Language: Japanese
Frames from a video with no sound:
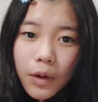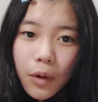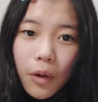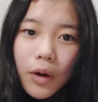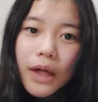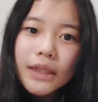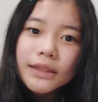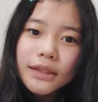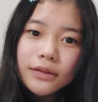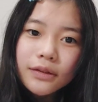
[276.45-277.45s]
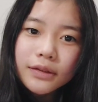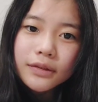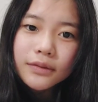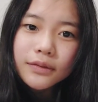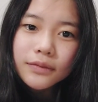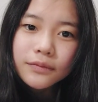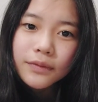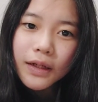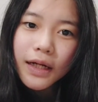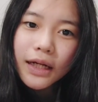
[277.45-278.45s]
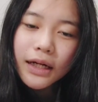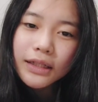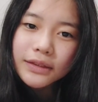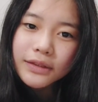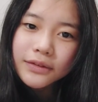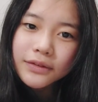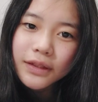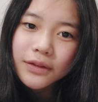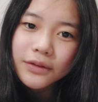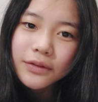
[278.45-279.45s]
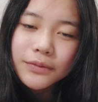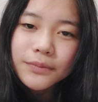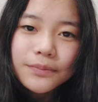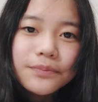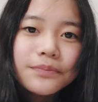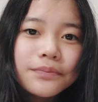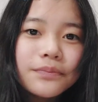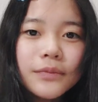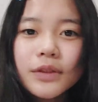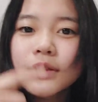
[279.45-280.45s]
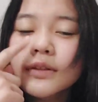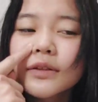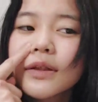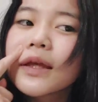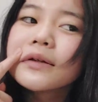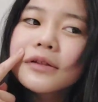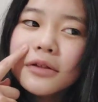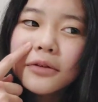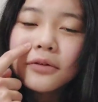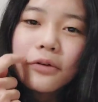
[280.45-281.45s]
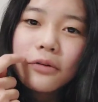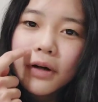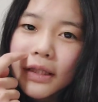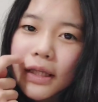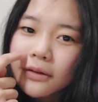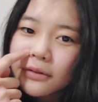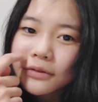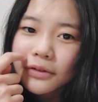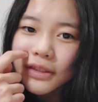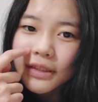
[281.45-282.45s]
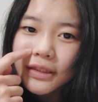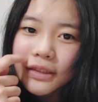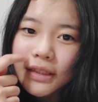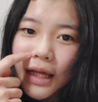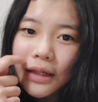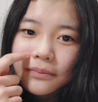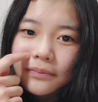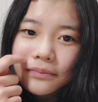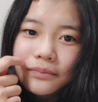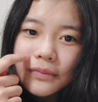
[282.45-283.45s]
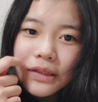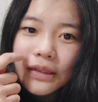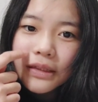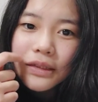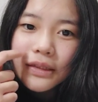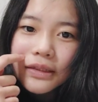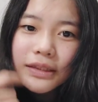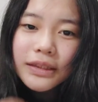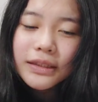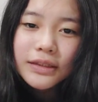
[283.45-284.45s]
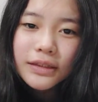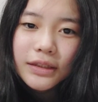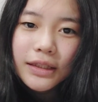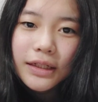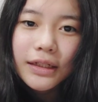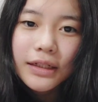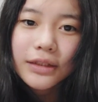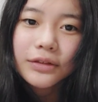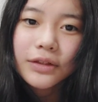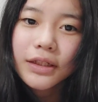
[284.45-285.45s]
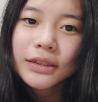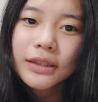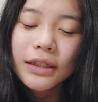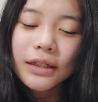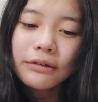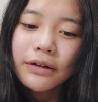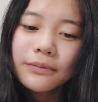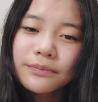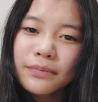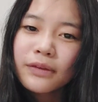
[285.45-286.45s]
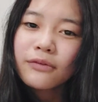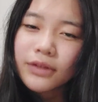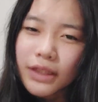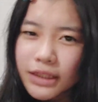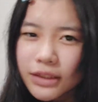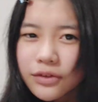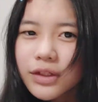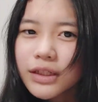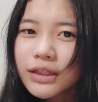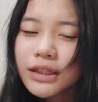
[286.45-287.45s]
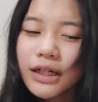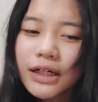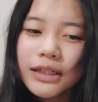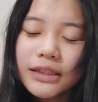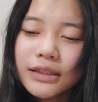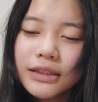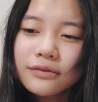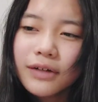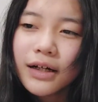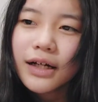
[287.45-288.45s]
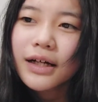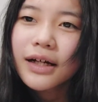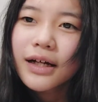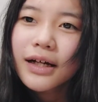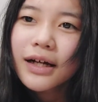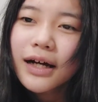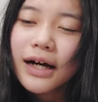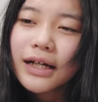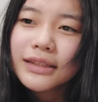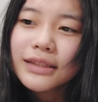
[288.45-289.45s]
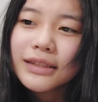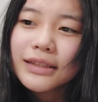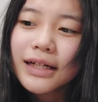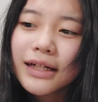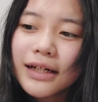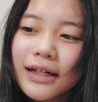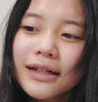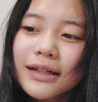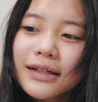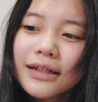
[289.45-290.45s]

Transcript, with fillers: 高画質だ若いからすぐ治るよ。すぐね、そう、ここは治ると信じたい。7時過ぎたから油断してたわ。私のゲリラ配信は、8時から、